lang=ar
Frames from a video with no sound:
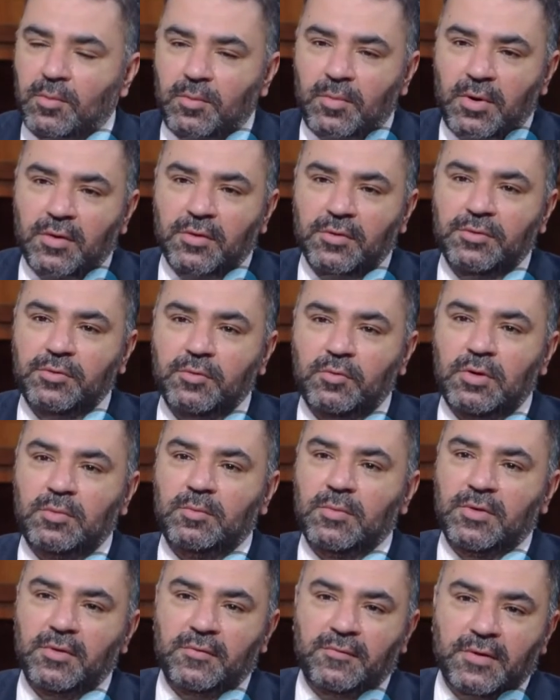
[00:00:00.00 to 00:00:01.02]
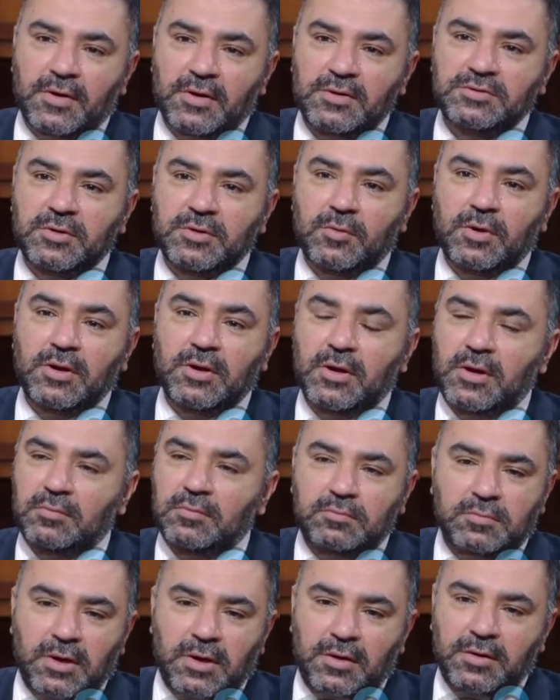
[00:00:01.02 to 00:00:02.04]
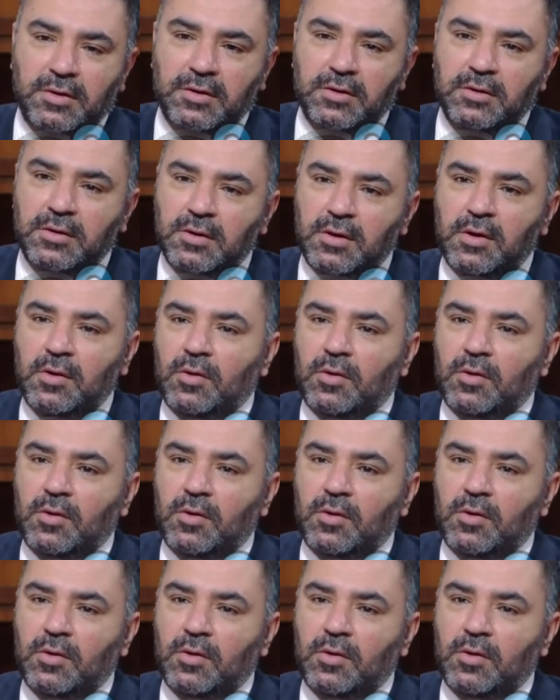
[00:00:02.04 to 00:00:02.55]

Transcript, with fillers: بعض الدول مثل فرنسا وغيرها يعني